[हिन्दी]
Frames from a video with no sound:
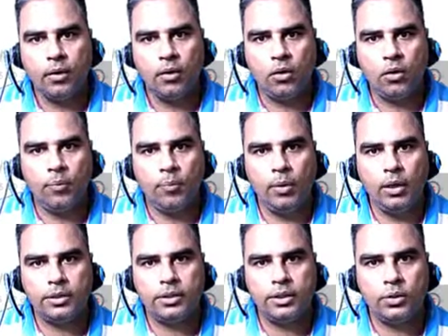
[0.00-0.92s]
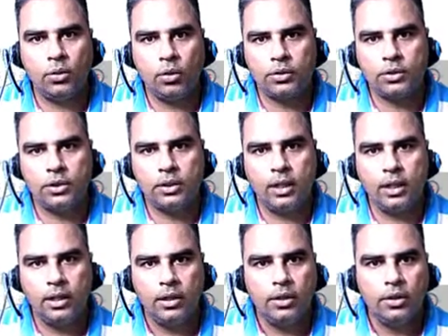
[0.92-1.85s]
और ब्लड से जो ऑक्सीजन है
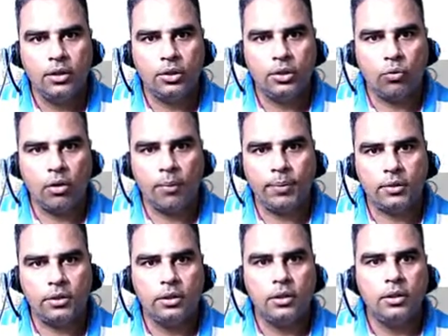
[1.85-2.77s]
इसको वापस